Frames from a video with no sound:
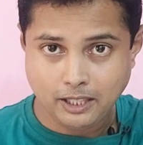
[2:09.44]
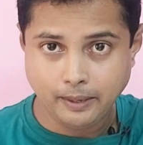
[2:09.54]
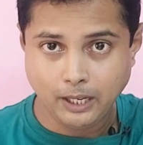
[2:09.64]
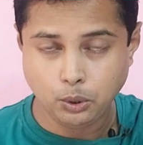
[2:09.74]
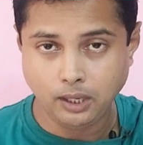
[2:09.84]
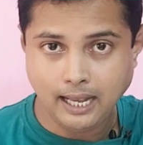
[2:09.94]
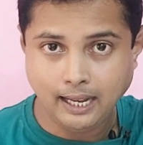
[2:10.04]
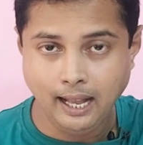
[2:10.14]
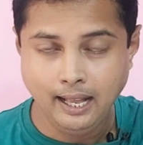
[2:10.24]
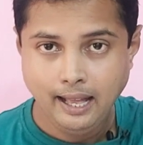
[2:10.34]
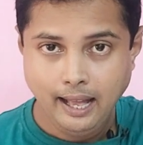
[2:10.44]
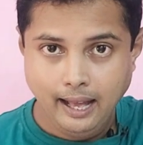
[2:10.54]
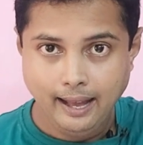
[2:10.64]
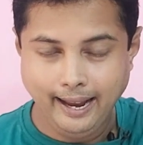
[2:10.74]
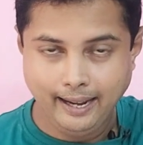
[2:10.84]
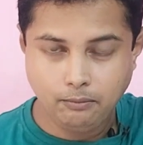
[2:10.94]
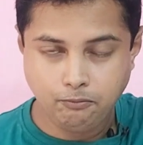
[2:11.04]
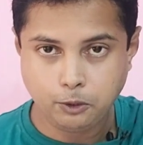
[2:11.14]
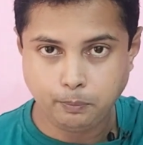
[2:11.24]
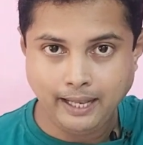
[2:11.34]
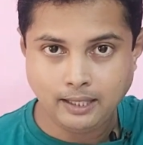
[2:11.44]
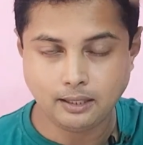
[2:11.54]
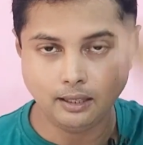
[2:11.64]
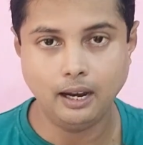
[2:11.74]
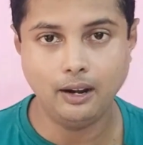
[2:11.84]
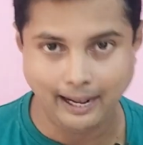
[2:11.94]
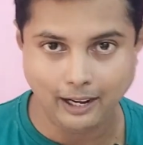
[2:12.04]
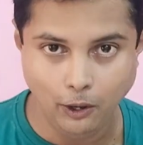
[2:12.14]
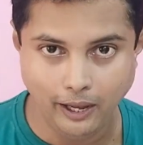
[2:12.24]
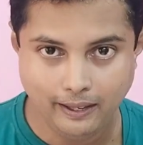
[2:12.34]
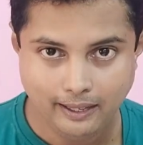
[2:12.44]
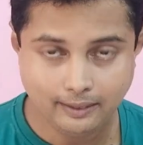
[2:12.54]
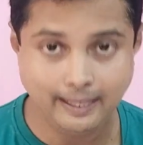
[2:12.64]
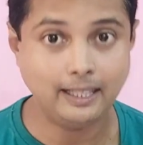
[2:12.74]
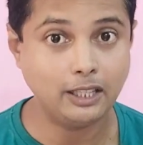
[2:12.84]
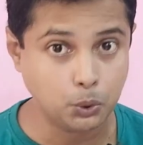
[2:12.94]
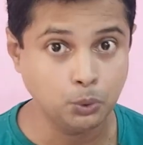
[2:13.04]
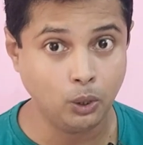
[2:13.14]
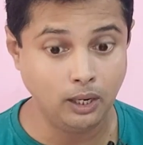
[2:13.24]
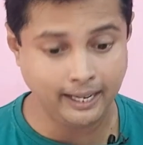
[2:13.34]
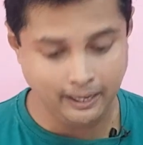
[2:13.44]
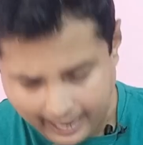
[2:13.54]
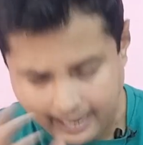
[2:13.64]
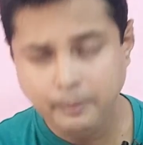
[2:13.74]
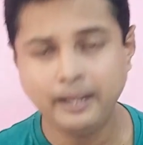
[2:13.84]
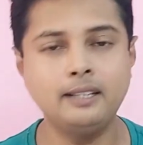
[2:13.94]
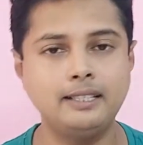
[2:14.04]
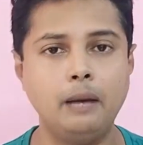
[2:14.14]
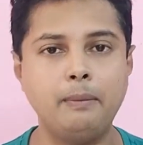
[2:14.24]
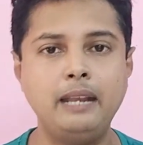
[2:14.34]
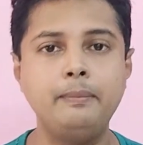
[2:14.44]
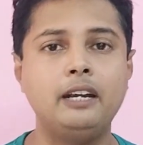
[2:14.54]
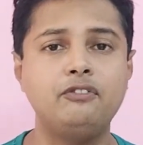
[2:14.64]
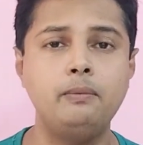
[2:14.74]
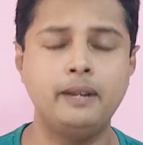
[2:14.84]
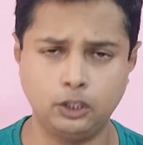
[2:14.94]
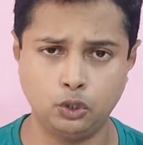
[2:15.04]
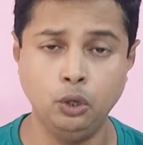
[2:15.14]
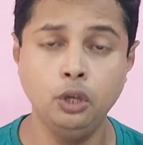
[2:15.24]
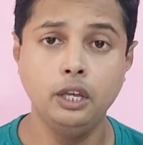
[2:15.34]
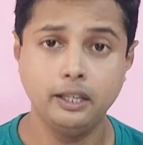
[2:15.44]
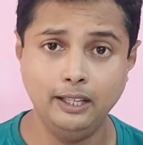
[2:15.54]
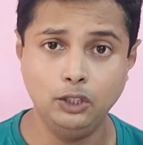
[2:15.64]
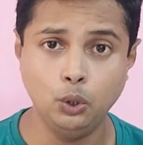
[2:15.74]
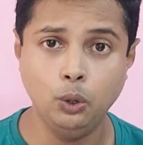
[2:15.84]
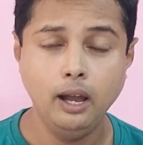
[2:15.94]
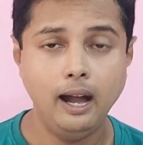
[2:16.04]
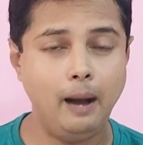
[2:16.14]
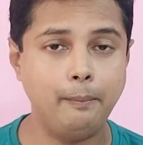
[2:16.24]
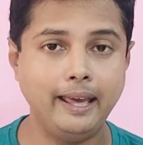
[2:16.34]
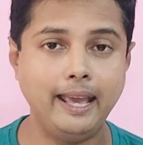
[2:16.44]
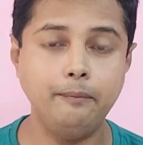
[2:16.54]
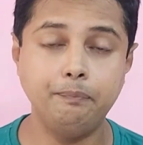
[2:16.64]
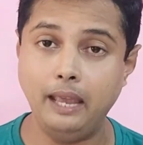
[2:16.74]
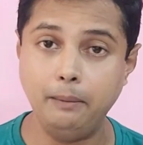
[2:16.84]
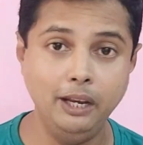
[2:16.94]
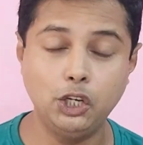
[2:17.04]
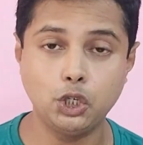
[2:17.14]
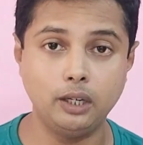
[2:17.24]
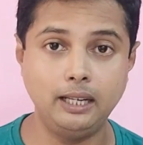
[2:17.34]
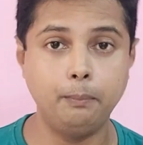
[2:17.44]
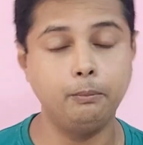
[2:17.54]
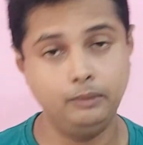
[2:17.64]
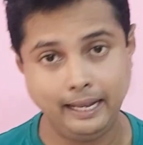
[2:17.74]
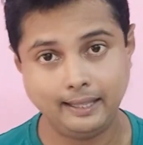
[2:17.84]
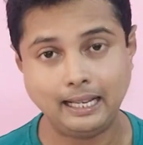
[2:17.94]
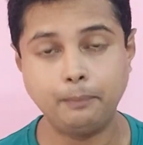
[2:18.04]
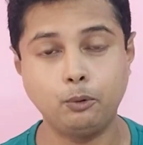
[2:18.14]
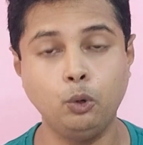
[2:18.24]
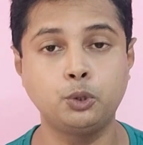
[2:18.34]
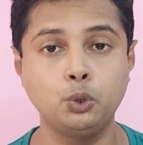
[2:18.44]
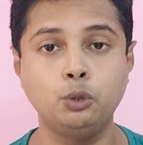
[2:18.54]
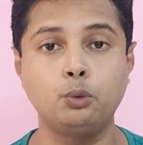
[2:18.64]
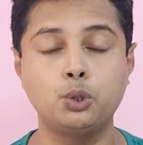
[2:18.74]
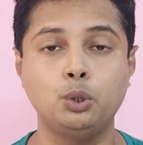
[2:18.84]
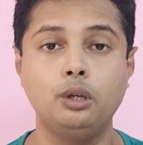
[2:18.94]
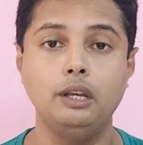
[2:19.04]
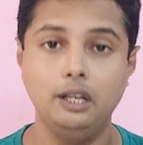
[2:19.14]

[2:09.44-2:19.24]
মাথারও কিছুটা জায়গা হেড স্পেস রাখা হয় দেখতে সুন্দর লাগে অ্যানিমেটেড সিনেমা অ্যানিমেটেড ফিল্মের ক্ষেত্রে কিন্তু আমরা এই মিড শটটি দেখে থাকি প্রচুর প্রচুর